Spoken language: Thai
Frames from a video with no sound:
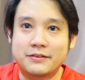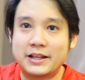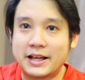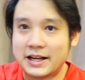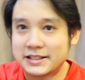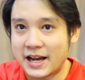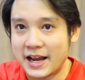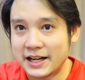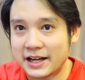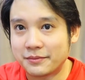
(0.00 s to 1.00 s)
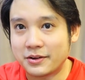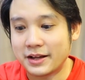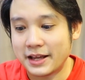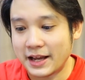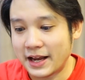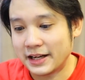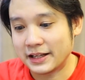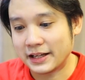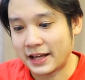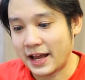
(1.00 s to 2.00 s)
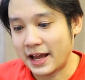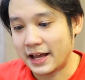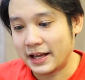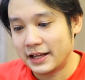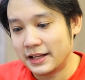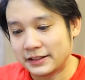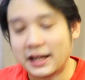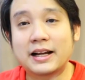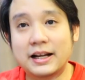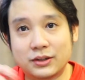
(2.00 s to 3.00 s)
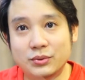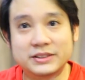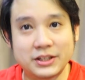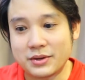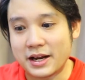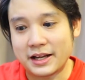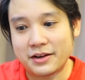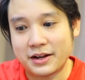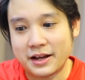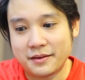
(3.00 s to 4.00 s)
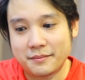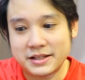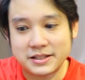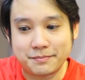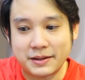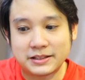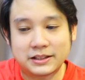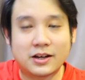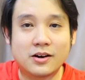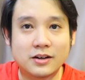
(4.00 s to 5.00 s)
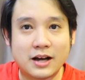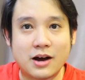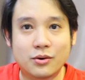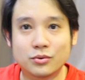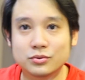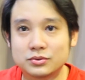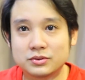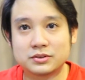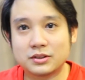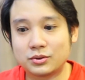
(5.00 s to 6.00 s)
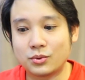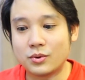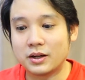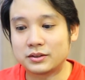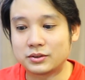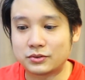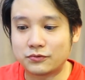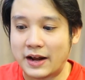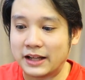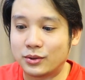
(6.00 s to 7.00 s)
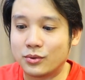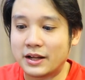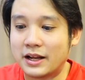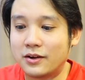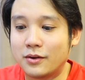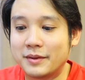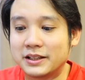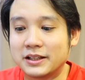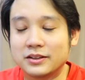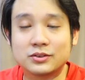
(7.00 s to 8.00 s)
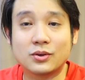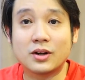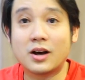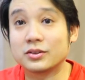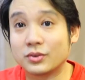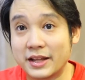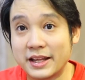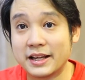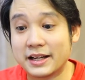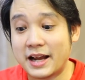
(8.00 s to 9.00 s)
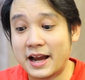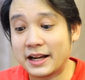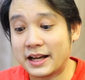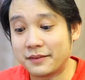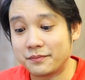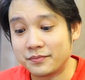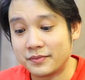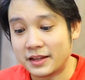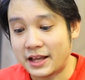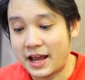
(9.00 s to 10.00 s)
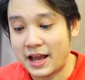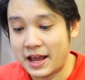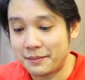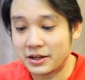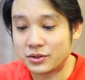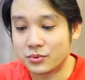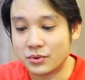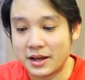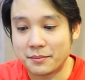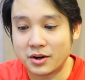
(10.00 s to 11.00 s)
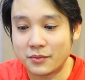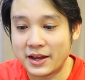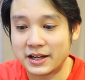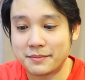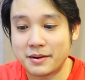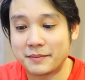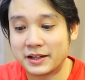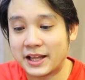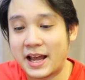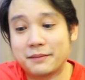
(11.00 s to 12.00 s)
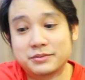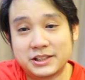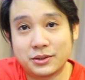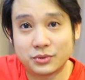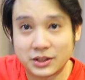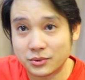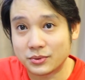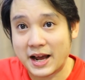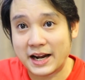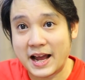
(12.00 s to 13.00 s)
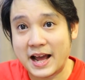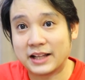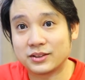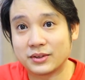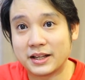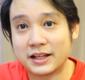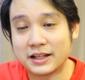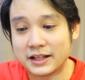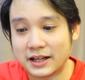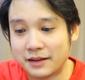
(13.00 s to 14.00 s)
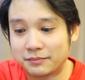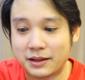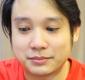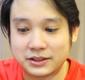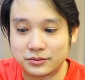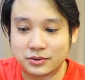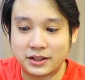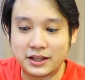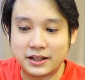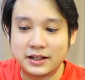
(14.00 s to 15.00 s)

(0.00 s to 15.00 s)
วิธีการใช้นะครับก็ง่ายๆเลยก็แค่ถ้าเกิดคุณซีลอย่างเดียวเนี่ยไม่จำเป็นจะต้องเอาเจ้าตัวฝาถุงเนี่ยลงไปถึงตรงร่องตรงนี้ก็ได้นะครับแค่ให้มันอยู่ในบริเวณที่เป็นแถบซีลที่อยู่ด้านหน้าตรงนี้นะครับแถบซีลตรงนี้